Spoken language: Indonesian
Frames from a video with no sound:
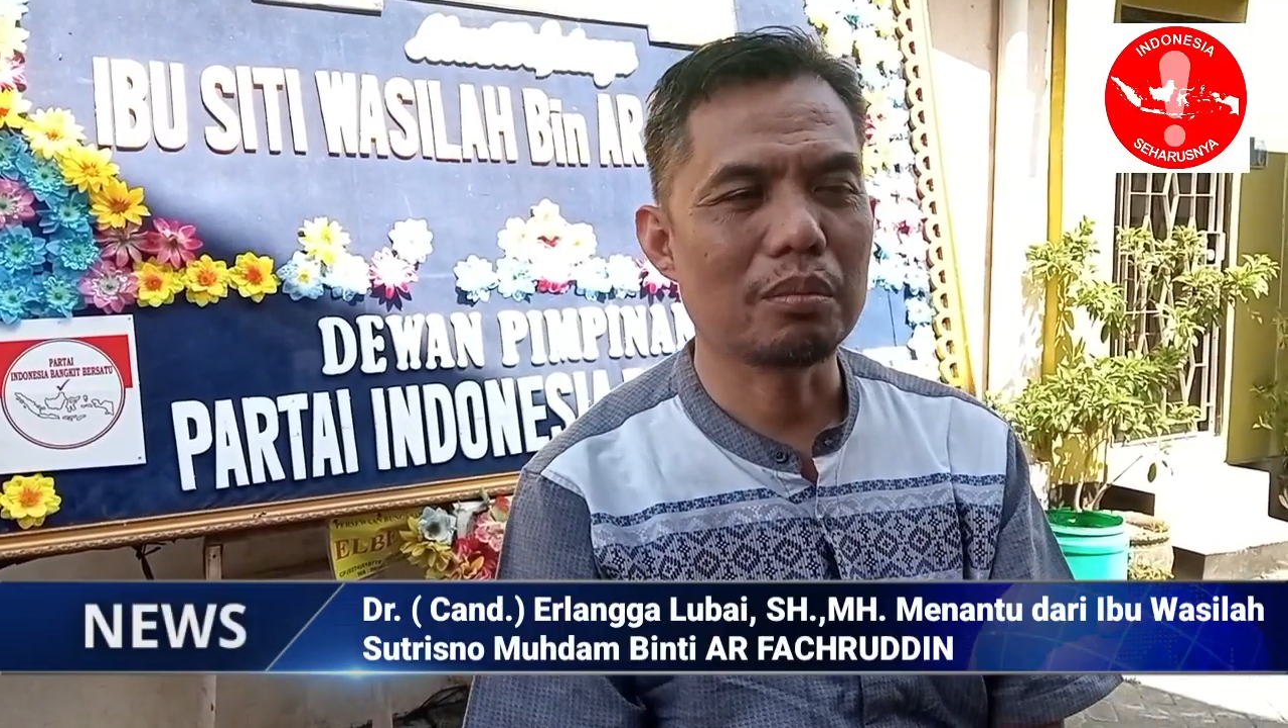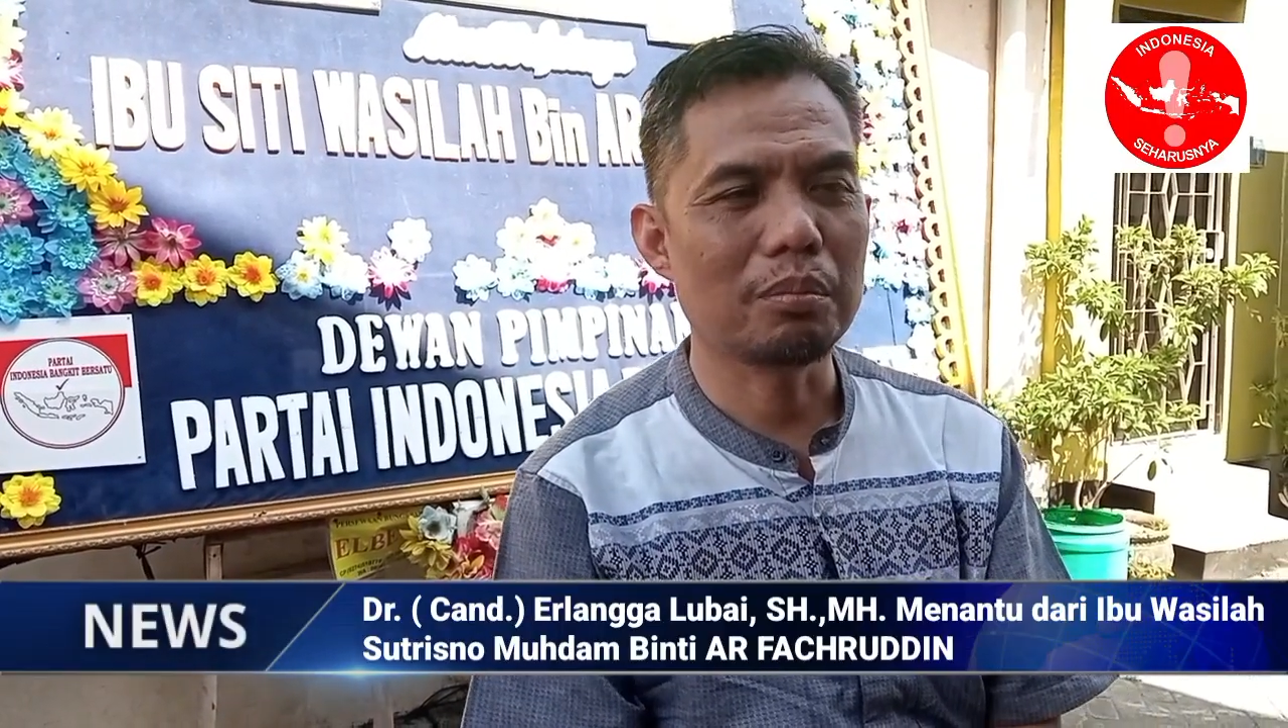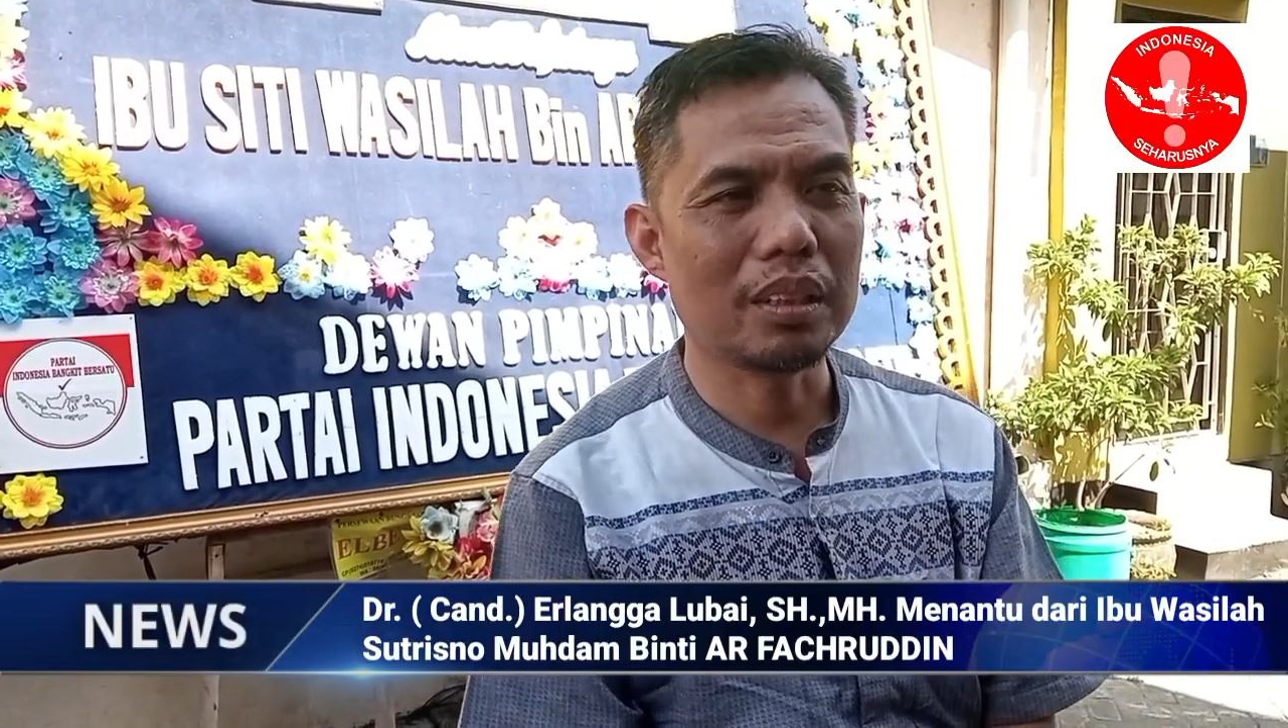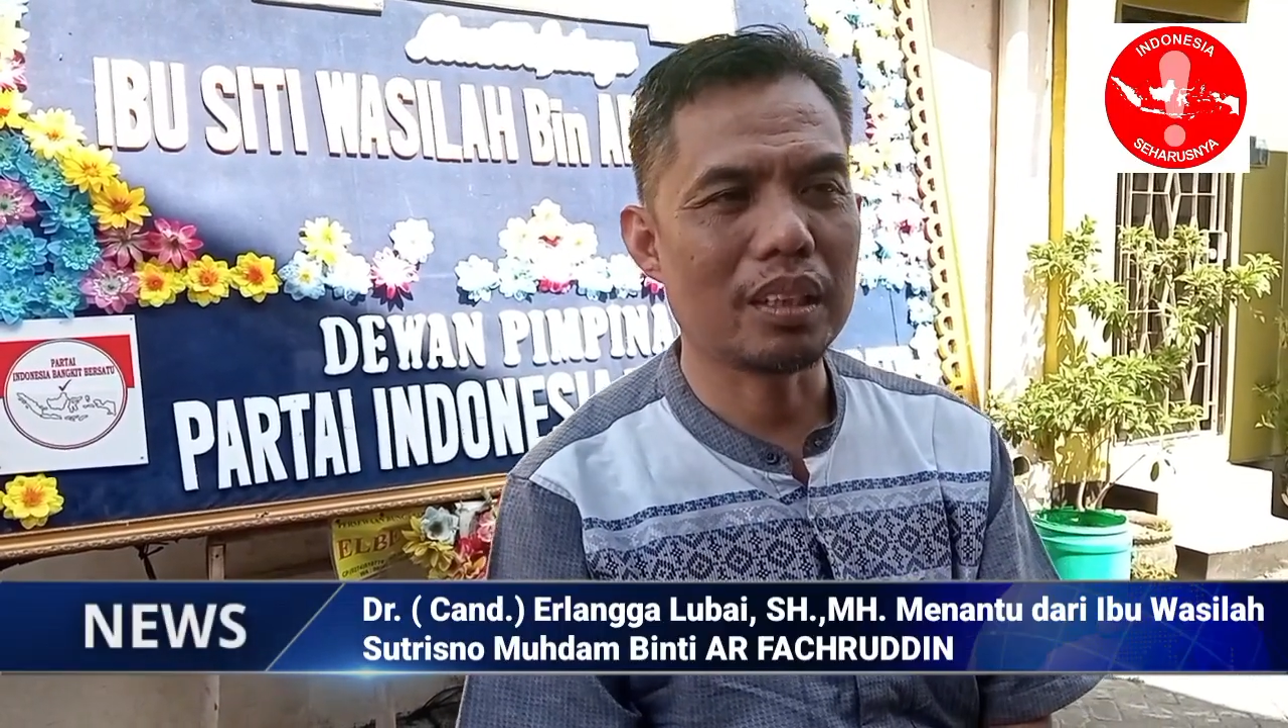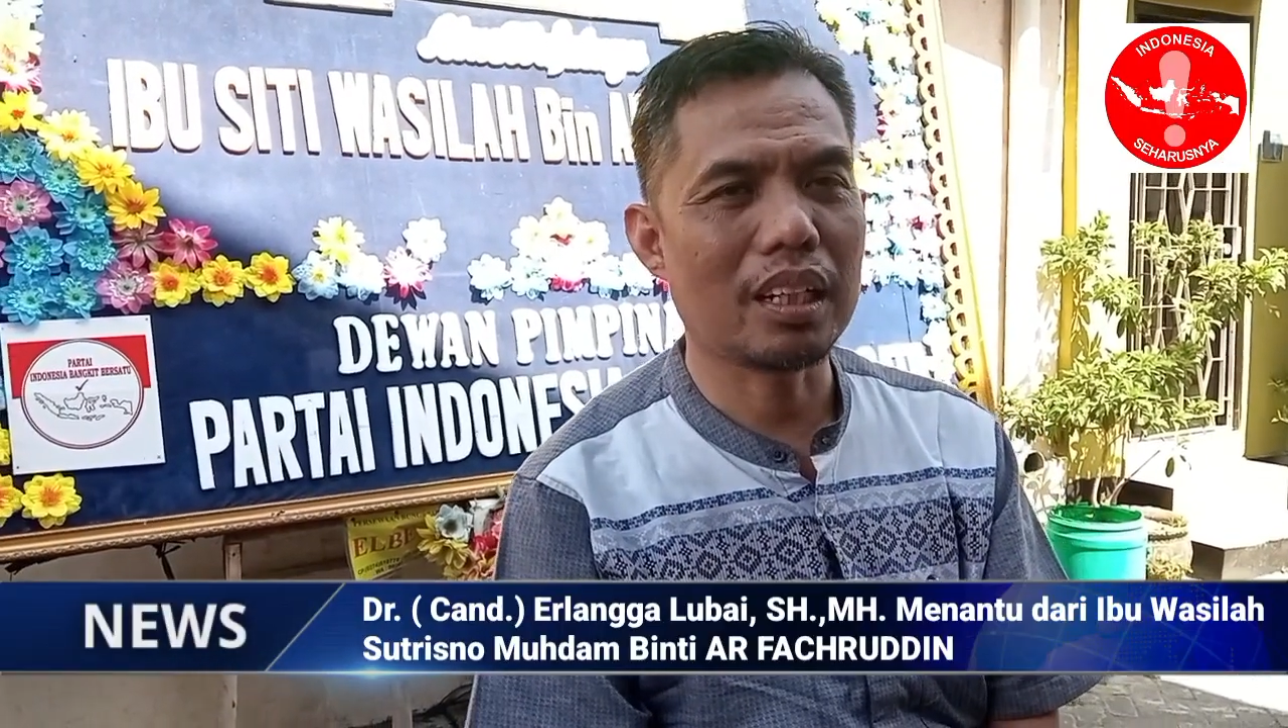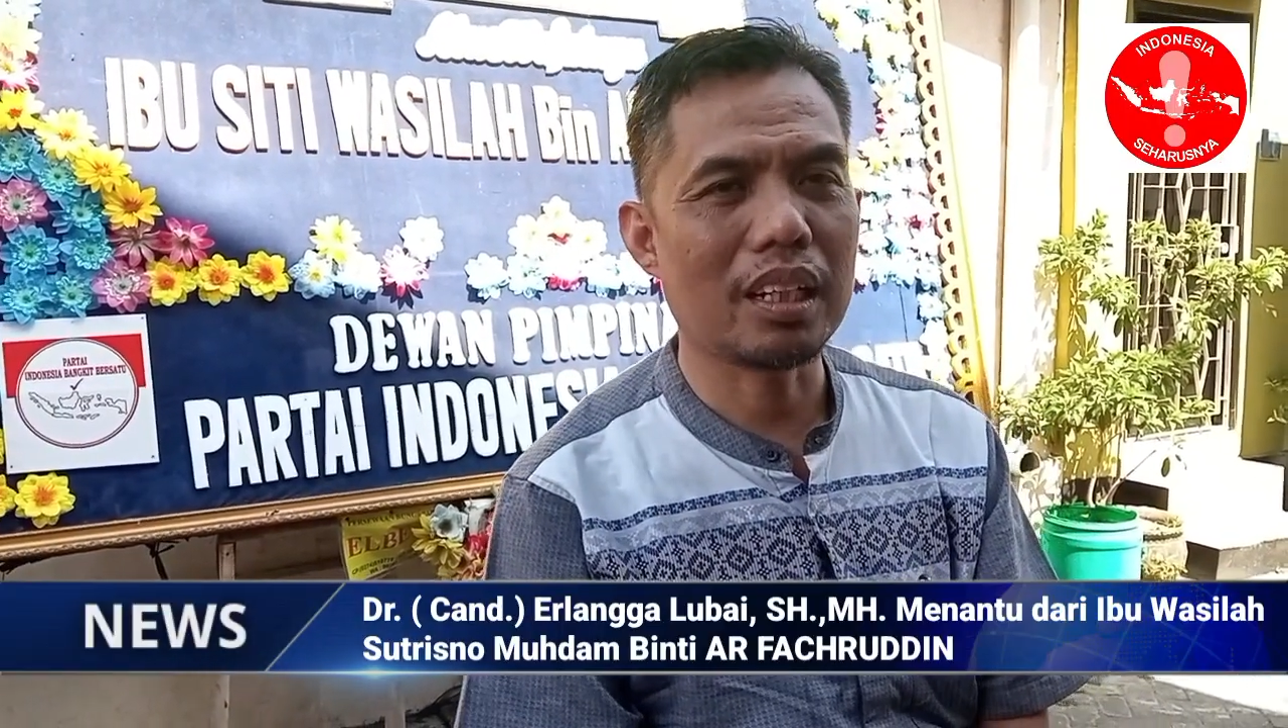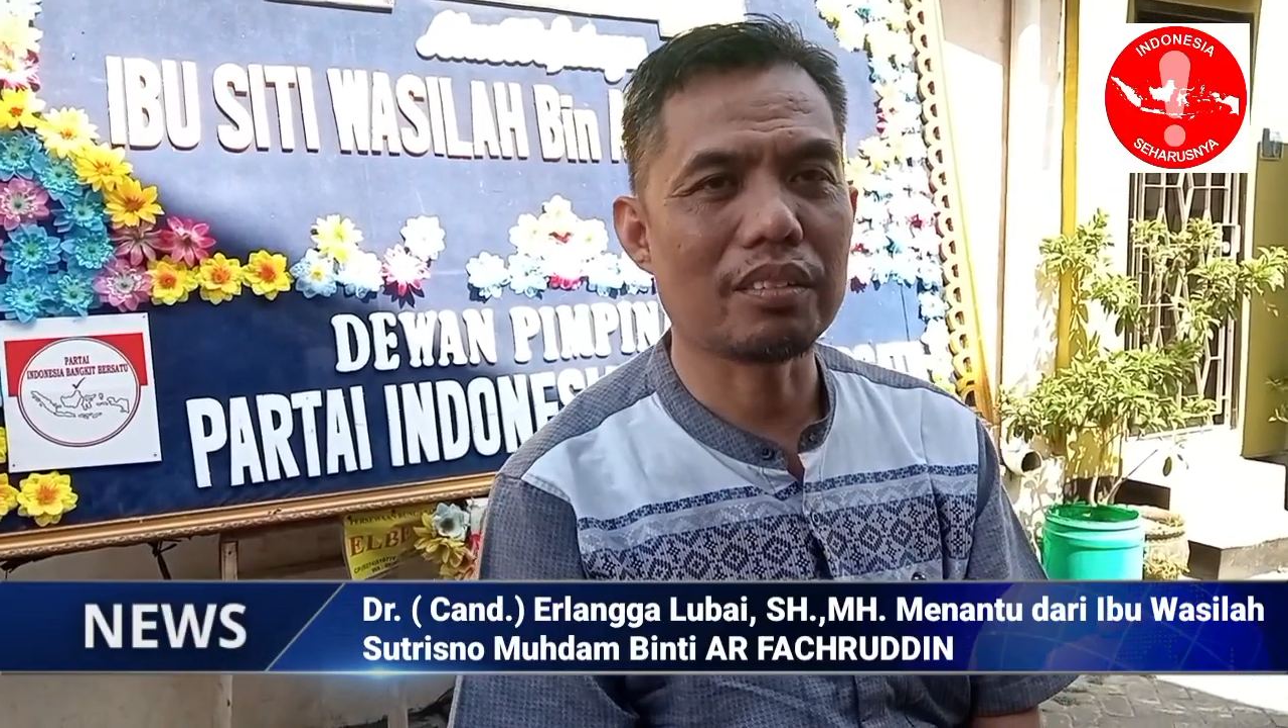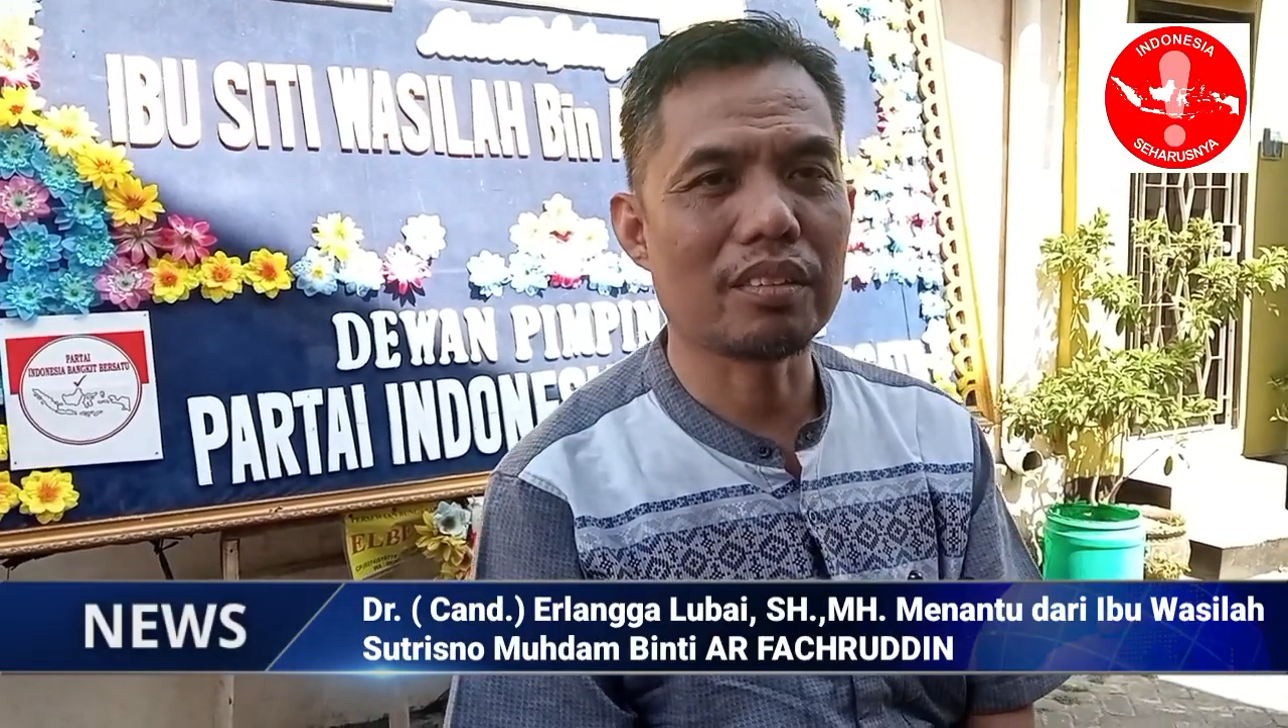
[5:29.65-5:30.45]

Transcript: bin Air